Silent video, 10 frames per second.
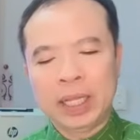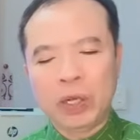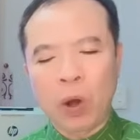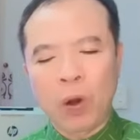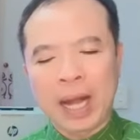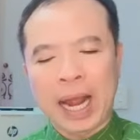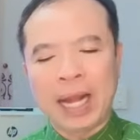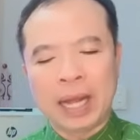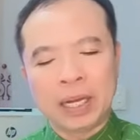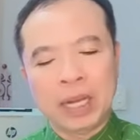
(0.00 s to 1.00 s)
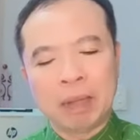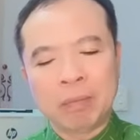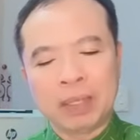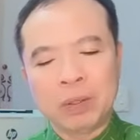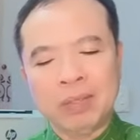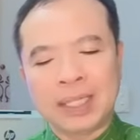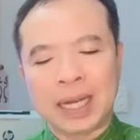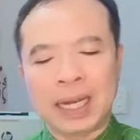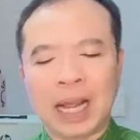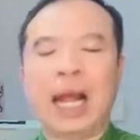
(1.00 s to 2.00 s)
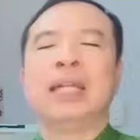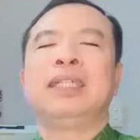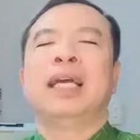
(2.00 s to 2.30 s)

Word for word: thì đó lại là người mà tôi dành cả